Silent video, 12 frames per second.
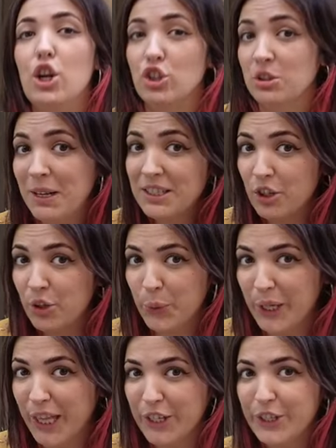Los más
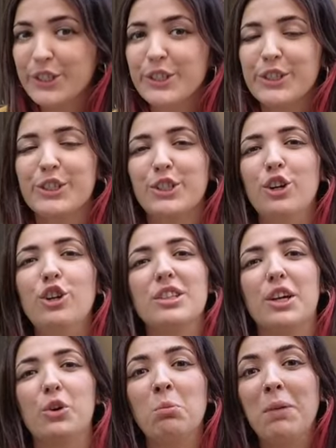concurridos son los
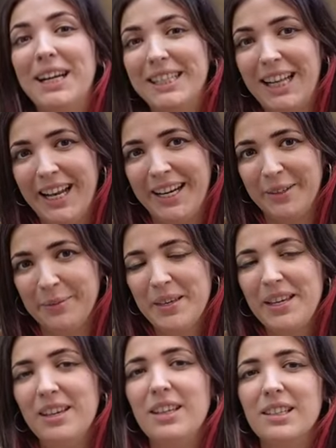de rumba catalana.
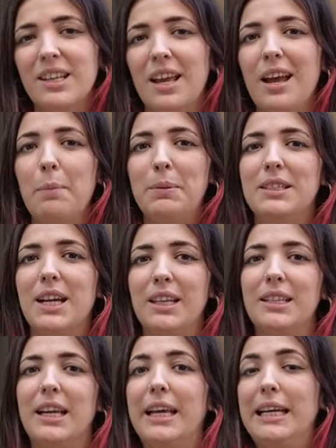Y es que a pesar
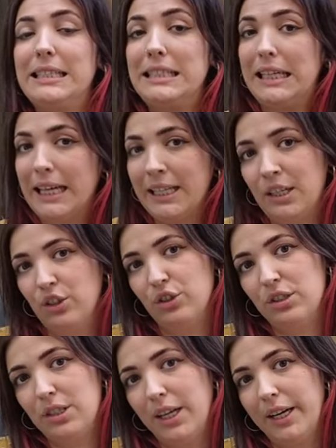de que este
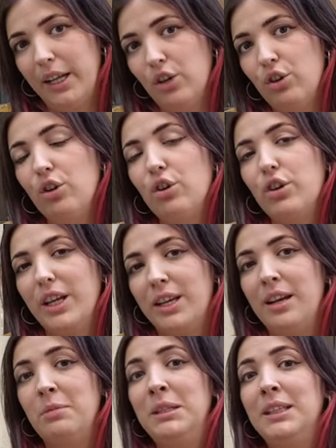género se creó
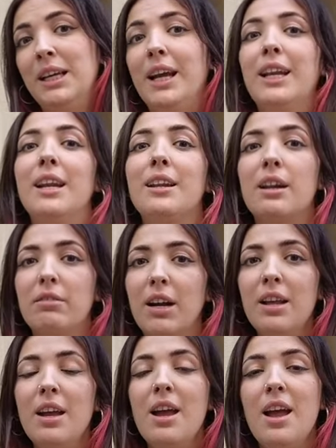originalmente en el
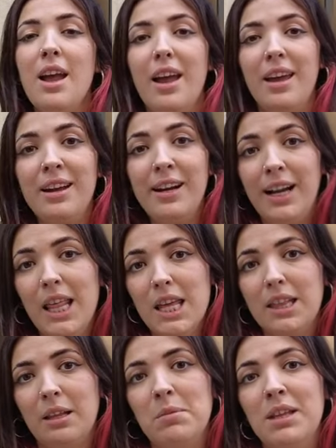Raval, en
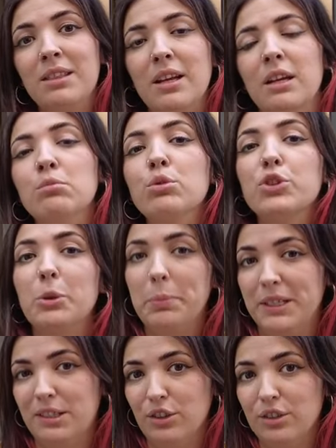Gracia también tiene mucho
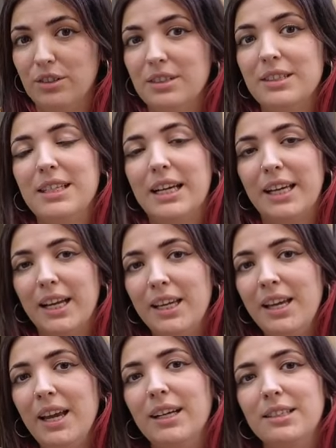peso, ya que
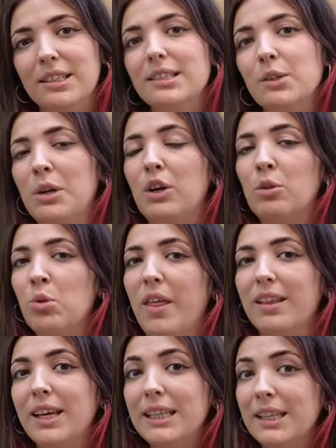aquí existe una
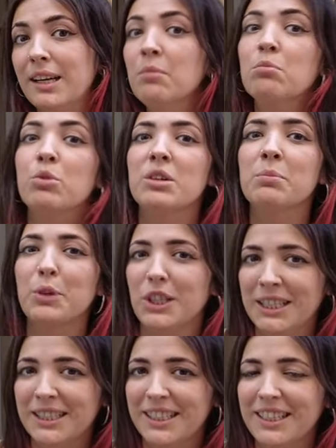comunidad gitana muy
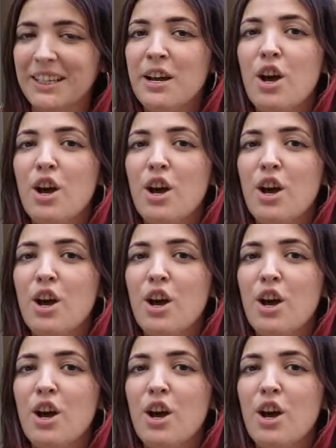importante.